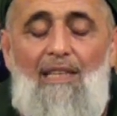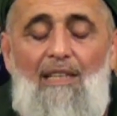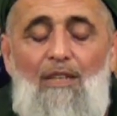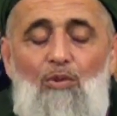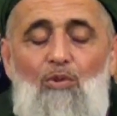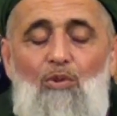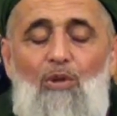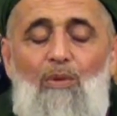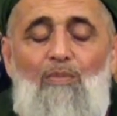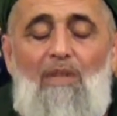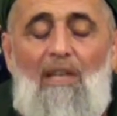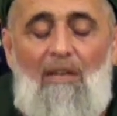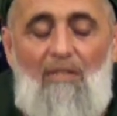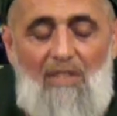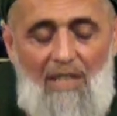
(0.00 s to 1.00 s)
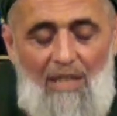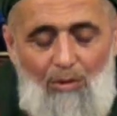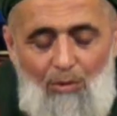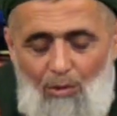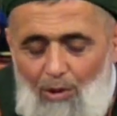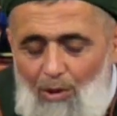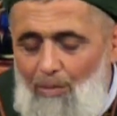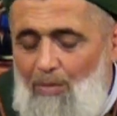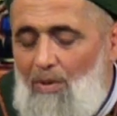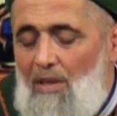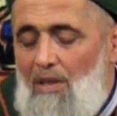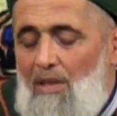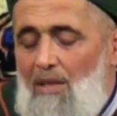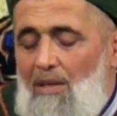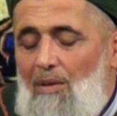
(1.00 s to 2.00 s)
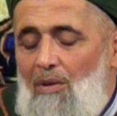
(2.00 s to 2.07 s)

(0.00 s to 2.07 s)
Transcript: geri geri durup, gevşek durup